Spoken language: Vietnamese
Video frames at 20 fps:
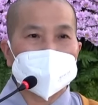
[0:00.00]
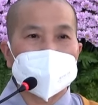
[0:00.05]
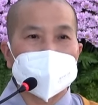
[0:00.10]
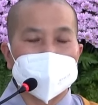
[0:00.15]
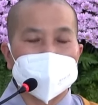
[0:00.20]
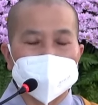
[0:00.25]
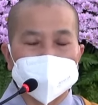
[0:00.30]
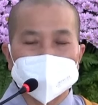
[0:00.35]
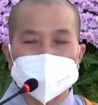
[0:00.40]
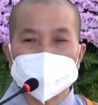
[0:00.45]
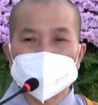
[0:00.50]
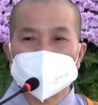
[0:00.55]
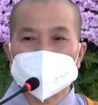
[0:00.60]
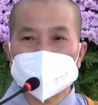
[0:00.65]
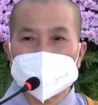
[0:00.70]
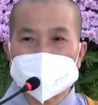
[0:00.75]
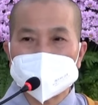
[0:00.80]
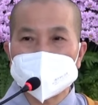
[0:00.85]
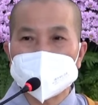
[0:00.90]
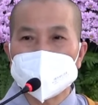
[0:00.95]
lợi
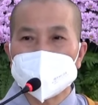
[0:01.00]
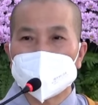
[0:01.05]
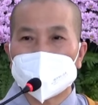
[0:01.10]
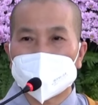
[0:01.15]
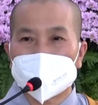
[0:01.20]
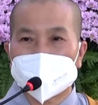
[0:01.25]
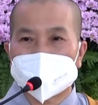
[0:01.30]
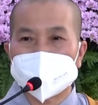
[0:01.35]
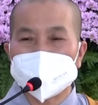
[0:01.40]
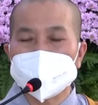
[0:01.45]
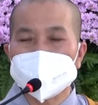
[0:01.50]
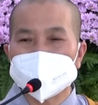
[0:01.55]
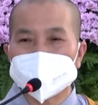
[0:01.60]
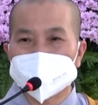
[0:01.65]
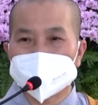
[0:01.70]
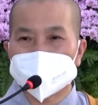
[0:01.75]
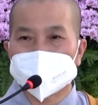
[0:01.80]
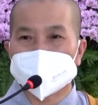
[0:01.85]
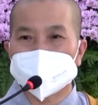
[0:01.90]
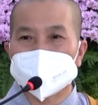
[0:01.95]
suy, hủy
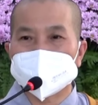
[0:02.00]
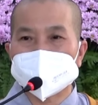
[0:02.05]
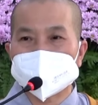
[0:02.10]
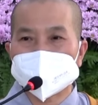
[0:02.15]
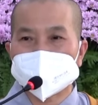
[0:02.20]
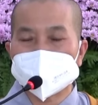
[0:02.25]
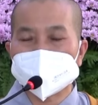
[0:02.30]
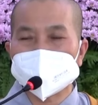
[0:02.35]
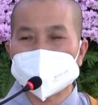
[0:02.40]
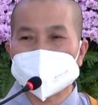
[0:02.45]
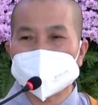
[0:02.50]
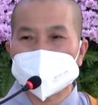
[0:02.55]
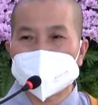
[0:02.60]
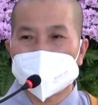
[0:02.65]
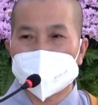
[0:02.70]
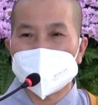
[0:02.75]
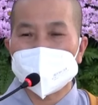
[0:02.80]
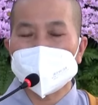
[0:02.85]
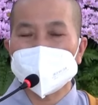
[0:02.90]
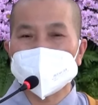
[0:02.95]
dự, xưng
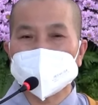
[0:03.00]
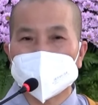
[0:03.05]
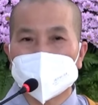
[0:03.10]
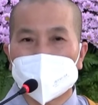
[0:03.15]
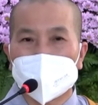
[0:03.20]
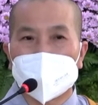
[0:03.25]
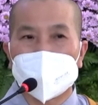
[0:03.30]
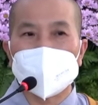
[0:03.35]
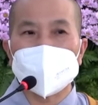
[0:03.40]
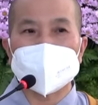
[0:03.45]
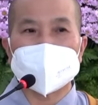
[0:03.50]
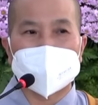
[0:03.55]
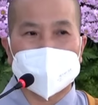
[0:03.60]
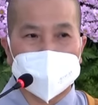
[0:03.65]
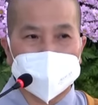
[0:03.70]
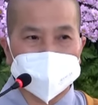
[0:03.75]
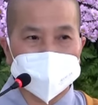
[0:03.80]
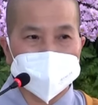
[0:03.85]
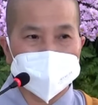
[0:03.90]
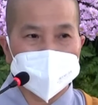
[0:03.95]
cơ, khổ
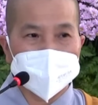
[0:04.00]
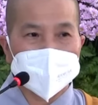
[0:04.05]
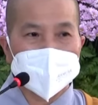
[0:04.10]
lạc,